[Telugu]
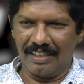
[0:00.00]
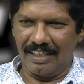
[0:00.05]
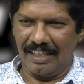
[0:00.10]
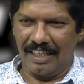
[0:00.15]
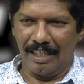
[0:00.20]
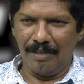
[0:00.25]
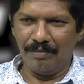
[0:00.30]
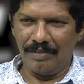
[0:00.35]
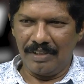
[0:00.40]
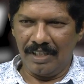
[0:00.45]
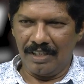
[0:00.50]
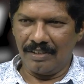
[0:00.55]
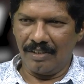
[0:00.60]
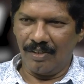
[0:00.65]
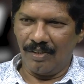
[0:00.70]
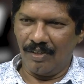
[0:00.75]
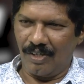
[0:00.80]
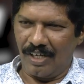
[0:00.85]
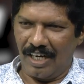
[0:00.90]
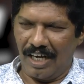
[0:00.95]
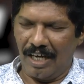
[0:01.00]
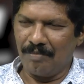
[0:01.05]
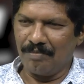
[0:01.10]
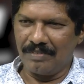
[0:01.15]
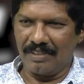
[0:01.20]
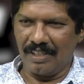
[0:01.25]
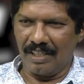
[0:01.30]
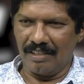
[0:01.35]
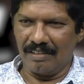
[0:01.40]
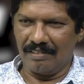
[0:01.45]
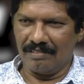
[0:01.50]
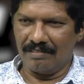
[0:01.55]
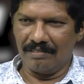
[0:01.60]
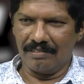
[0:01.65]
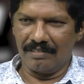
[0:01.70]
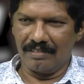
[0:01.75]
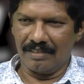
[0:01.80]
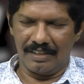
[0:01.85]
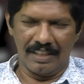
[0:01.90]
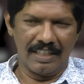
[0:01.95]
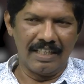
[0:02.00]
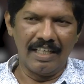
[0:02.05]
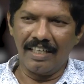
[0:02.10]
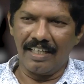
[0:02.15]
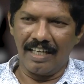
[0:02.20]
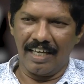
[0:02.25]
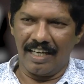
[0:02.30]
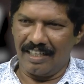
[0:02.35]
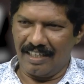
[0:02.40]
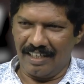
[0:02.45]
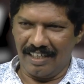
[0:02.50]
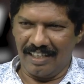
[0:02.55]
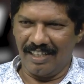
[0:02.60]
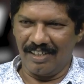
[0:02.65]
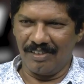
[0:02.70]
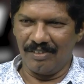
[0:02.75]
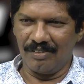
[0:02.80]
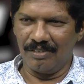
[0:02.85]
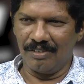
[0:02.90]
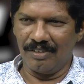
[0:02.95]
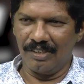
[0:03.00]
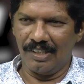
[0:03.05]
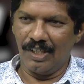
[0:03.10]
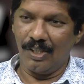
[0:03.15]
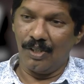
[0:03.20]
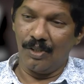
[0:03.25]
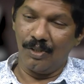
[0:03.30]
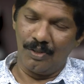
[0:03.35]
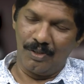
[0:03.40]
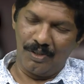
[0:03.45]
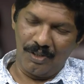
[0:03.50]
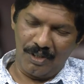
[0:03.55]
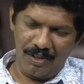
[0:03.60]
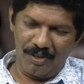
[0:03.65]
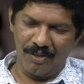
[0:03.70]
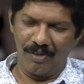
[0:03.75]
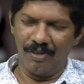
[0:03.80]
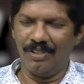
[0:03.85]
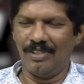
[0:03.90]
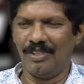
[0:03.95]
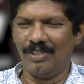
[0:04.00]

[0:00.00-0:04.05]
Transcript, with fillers: గేమ్ చేంజర్లో రామ్ చరణ్ సింగిల్ క్యారెక్టర్ కాదు డ్యూయల్ డ్యూయల్ రోల్